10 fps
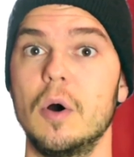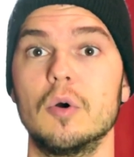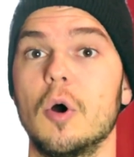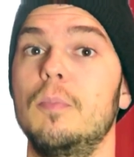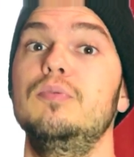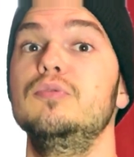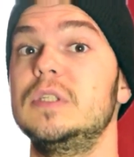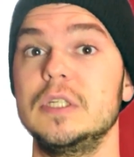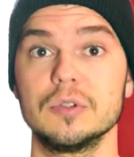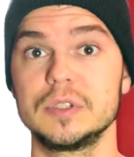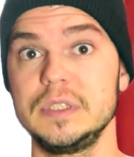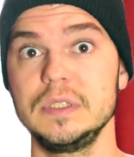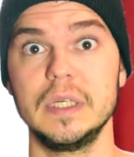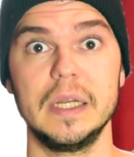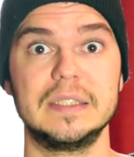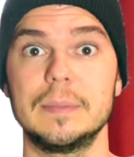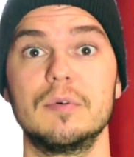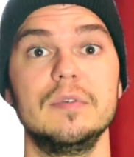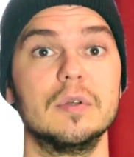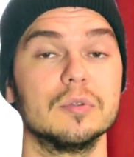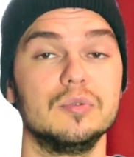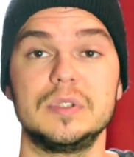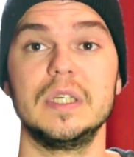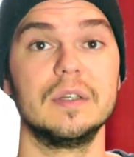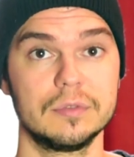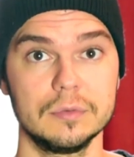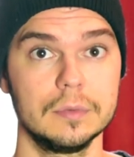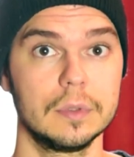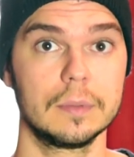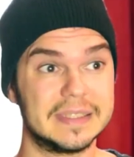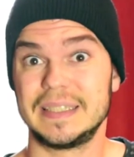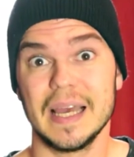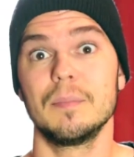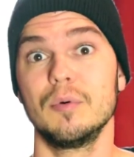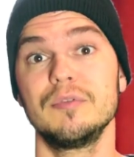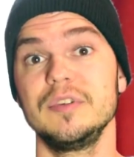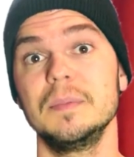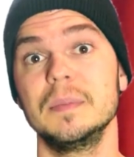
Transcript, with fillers: encore plus les gentils et à les approuver dans tout ce qu'elles font. C'est un bon film.